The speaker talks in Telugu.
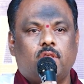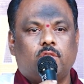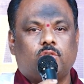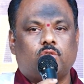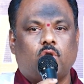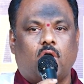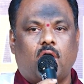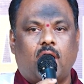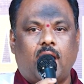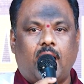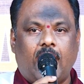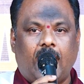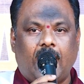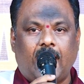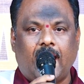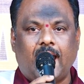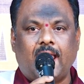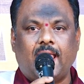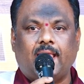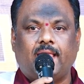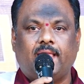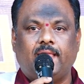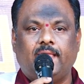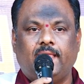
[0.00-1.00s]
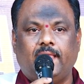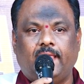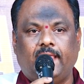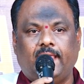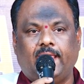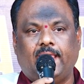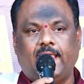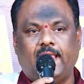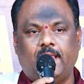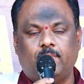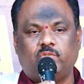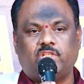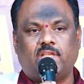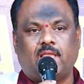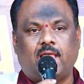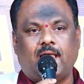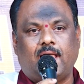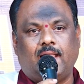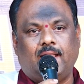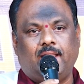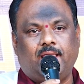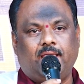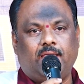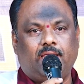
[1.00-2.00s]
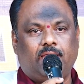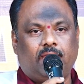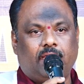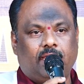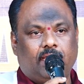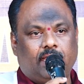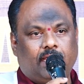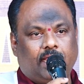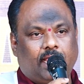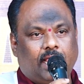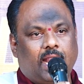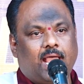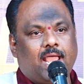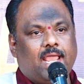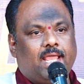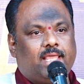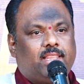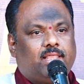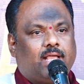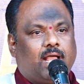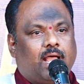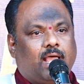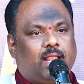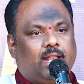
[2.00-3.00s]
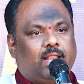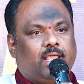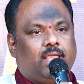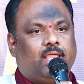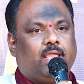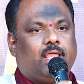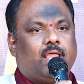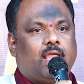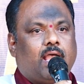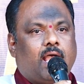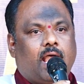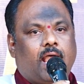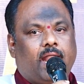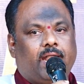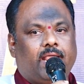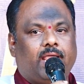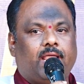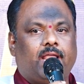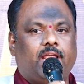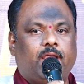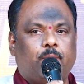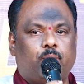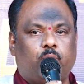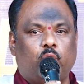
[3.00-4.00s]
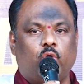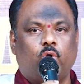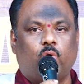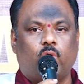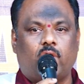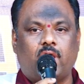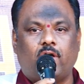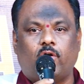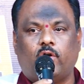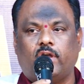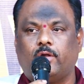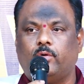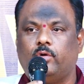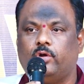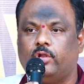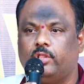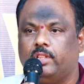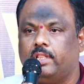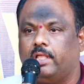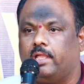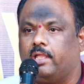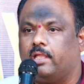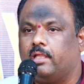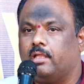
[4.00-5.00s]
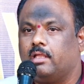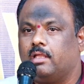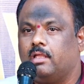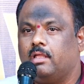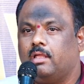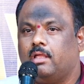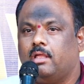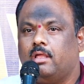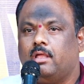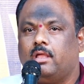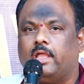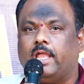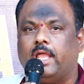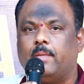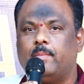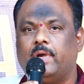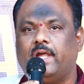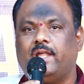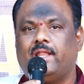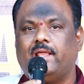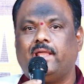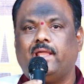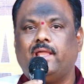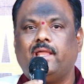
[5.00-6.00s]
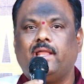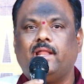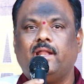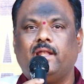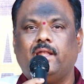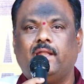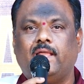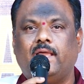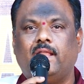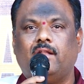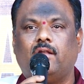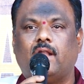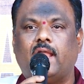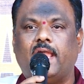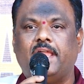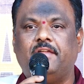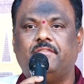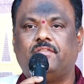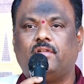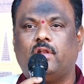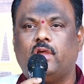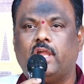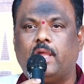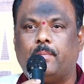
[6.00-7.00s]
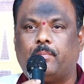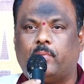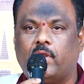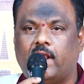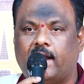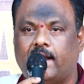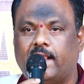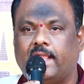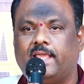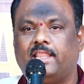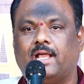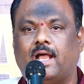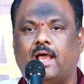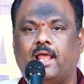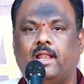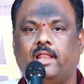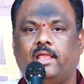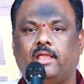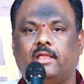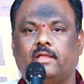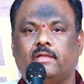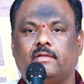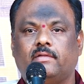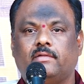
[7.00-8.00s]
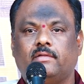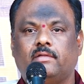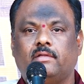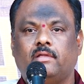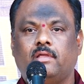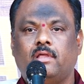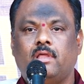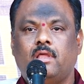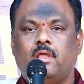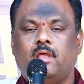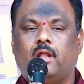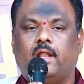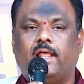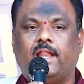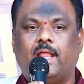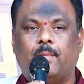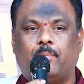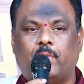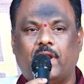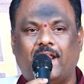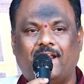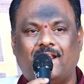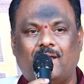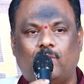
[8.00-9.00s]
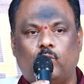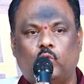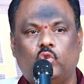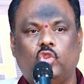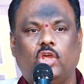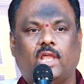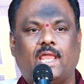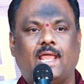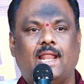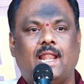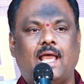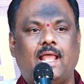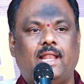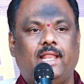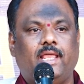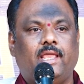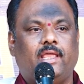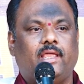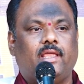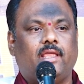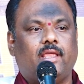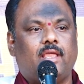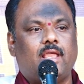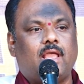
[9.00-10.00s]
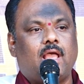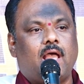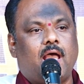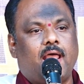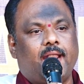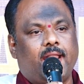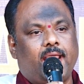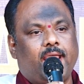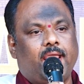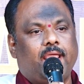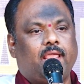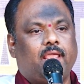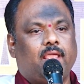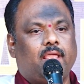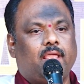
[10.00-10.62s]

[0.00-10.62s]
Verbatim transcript: సో అలా ఏం చేయాలి ఎలా ఎదగాలి అనే ఎప్పుడు కూడా ఒకటి ఉంటుంది ఏమంటే నేను లైఫ్లో ఎప్పుడైనా ఎదగాలి నేను ఎప్పుడైనా ముందుకు వెళ్ళాలి అనే